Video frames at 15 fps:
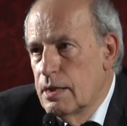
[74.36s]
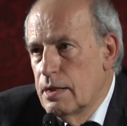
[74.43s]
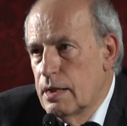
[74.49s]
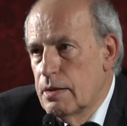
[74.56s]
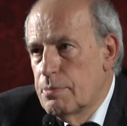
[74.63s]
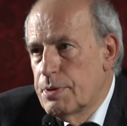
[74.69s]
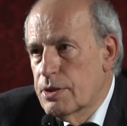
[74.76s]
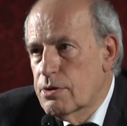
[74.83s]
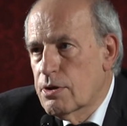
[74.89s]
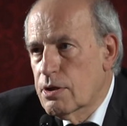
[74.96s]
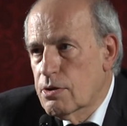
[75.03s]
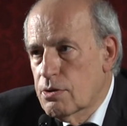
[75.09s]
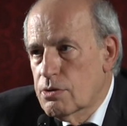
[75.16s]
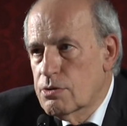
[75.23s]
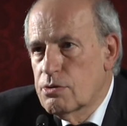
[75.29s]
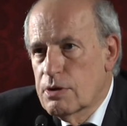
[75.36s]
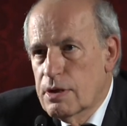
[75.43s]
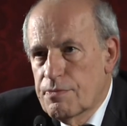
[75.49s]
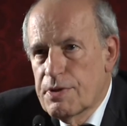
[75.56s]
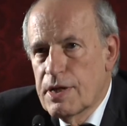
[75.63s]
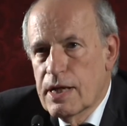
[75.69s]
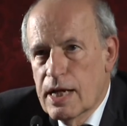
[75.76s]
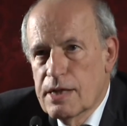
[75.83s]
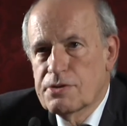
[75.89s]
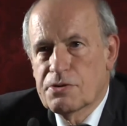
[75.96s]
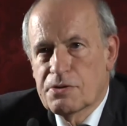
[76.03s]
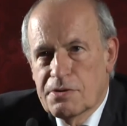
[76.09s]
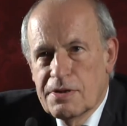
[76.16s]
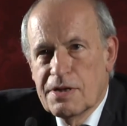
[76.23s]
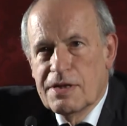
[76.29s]
eh, Pietro da Cortona viene,
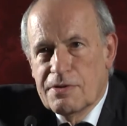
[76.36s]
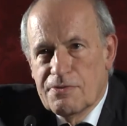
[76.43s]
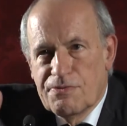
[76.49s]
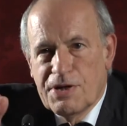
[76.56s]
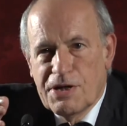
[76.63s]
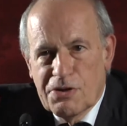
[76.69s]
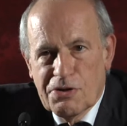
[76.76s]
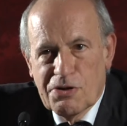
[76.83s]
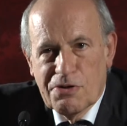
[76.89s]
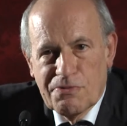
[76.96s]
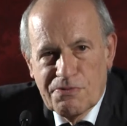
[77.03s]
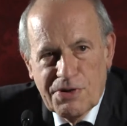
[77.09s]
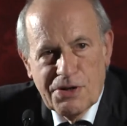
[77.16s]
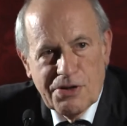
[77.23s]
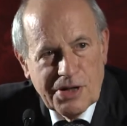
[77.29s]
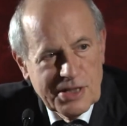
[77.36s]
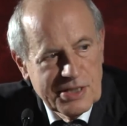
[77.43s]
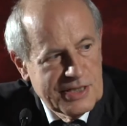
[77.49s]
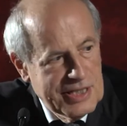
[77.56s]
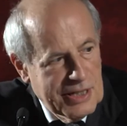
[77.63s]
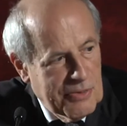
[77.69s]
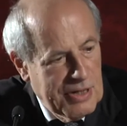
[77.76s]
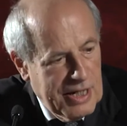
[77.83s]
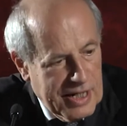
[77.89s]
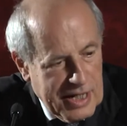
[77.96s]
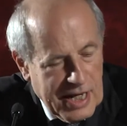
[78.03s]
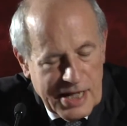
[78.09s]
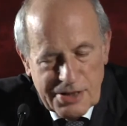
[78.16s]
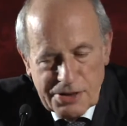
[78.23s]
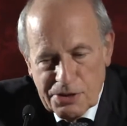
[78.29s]
adesso vero o non vero che sia
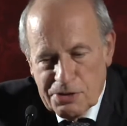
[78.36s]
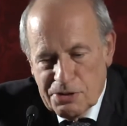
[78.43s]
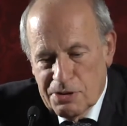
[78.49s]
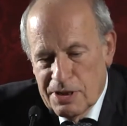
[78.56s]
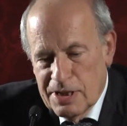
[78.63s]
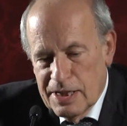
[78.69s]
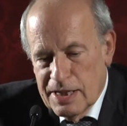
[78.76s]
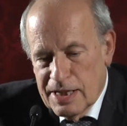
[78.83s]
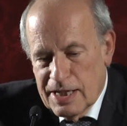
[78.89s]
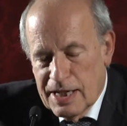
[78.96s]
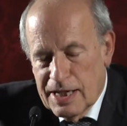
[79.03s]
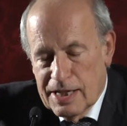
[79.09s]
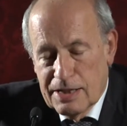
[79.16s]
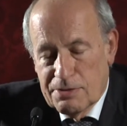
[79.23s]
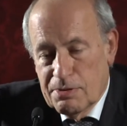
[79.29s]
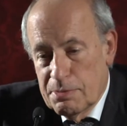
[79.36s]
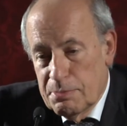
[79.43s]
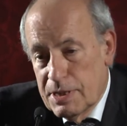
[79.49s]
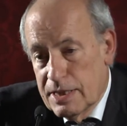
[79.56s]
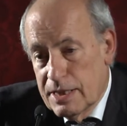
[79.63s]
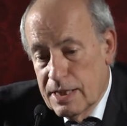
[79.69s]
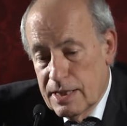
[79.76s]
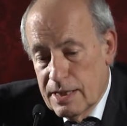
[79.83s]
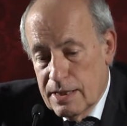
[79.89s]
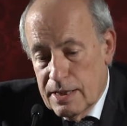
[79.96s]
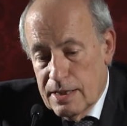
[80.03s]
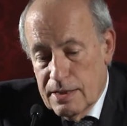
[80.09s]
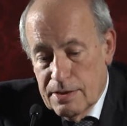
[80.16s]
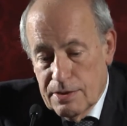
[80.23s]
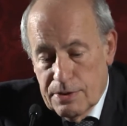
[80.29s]
quell'aneddoto che naturalmente
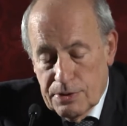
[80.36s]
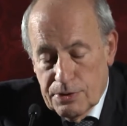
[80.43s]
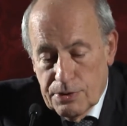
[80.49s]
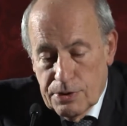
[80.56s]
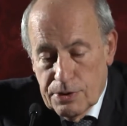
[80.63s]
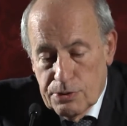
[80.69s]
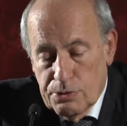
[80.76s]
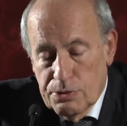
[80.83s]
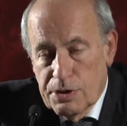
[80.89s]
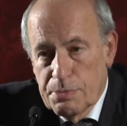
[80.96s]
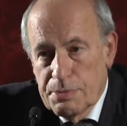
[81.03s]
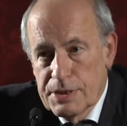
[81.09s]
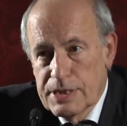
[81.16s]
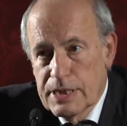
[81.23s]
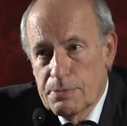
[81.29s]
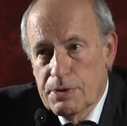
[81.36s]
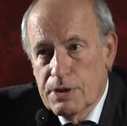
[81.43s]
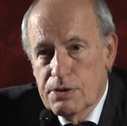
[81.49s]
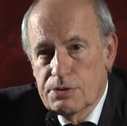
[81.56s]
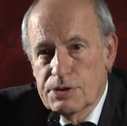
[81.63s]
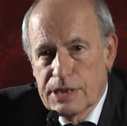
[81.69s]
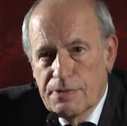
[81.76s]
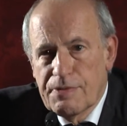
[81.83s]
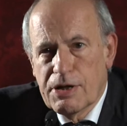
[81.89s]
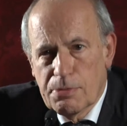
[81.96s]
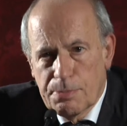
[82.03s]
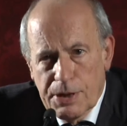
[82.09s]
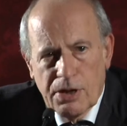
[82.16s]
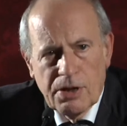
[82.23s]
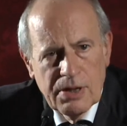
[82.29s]
eh, tutti pensiamo che non sia vero,
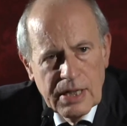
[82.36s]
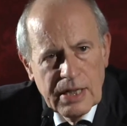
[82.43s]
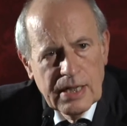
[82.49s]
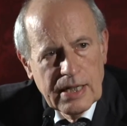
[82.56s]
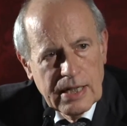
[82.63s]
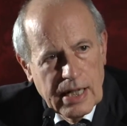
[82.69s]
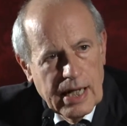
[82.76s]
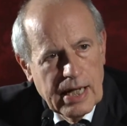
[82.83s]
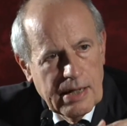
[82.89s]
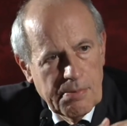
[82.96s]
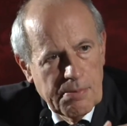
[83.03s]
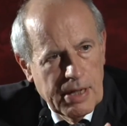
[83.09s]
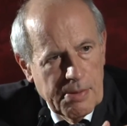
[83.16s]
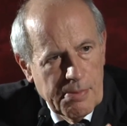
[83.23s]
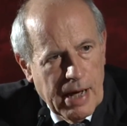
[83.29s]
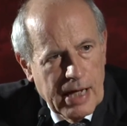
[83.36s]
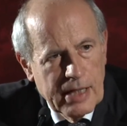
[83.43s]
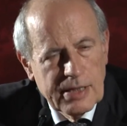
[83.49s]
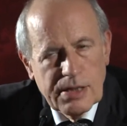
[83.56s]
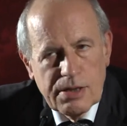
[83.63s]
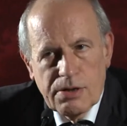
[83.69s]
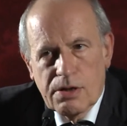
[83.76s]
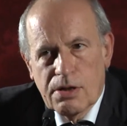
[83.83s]
però è emblematico